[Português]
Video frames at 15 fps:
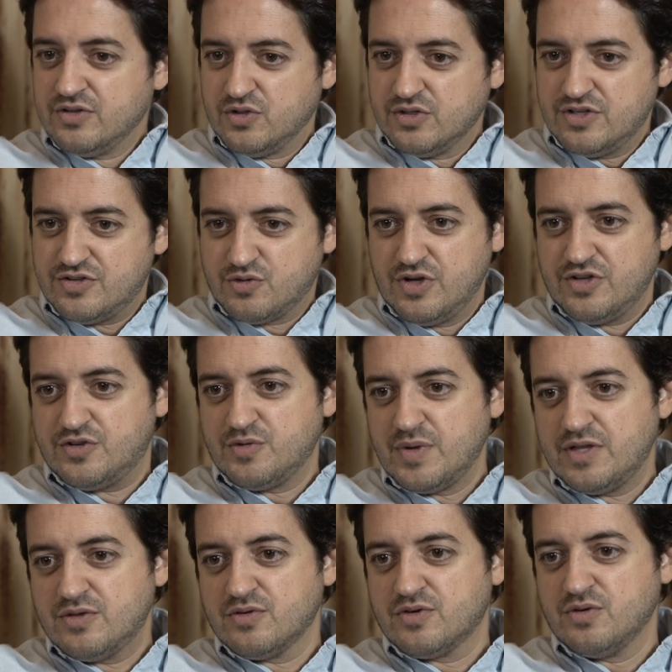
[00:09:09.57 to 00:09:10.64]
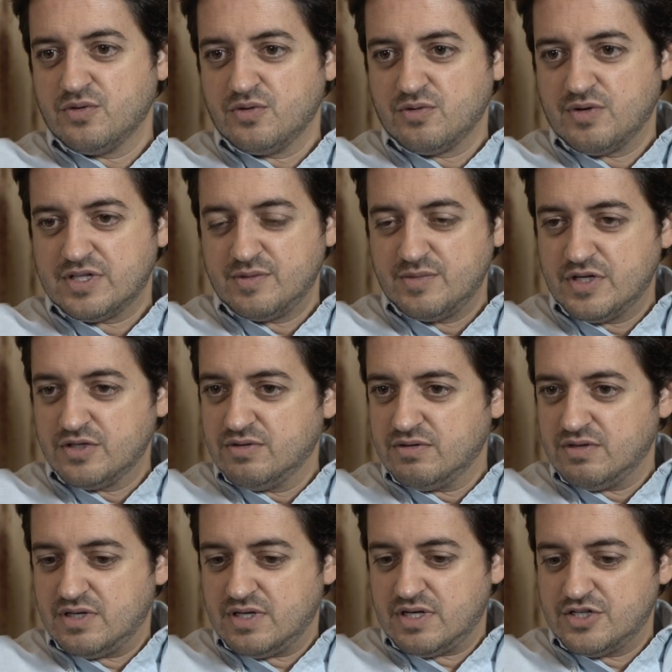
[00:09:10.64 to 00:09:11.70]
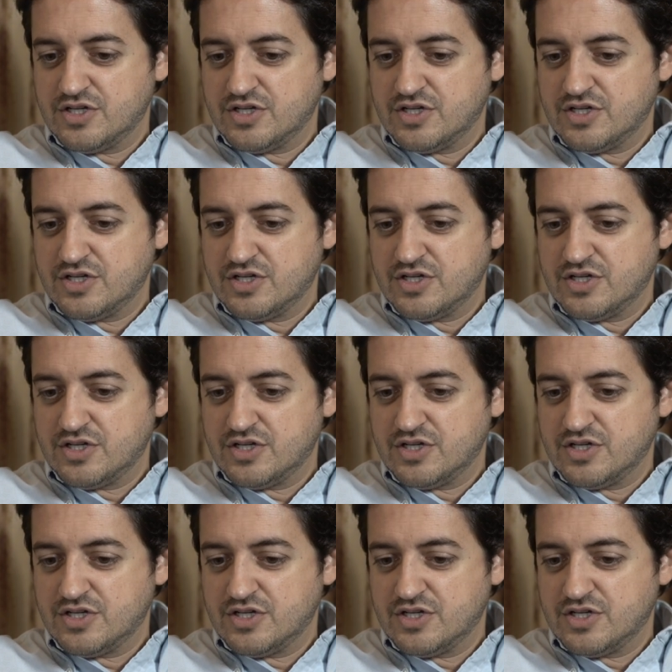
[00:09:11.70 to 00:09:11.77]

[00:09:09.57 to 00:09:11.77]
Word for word: todo esse conhecimento que o Iguatemi é,